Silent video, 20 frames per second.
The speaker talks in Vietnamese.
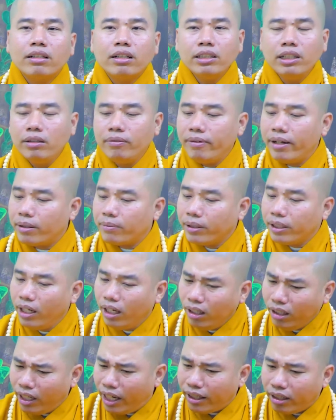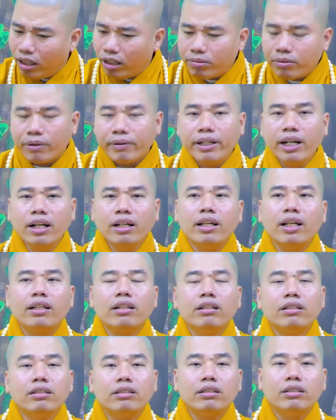có những việc mình đứng lên được mình phải đứng
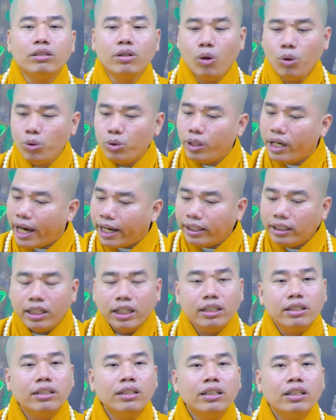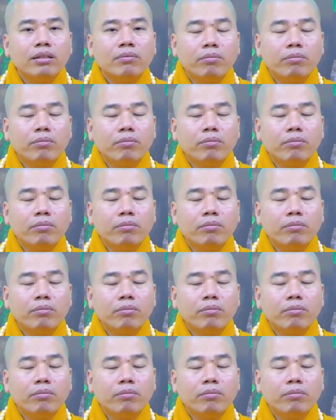lên được ngu dại gì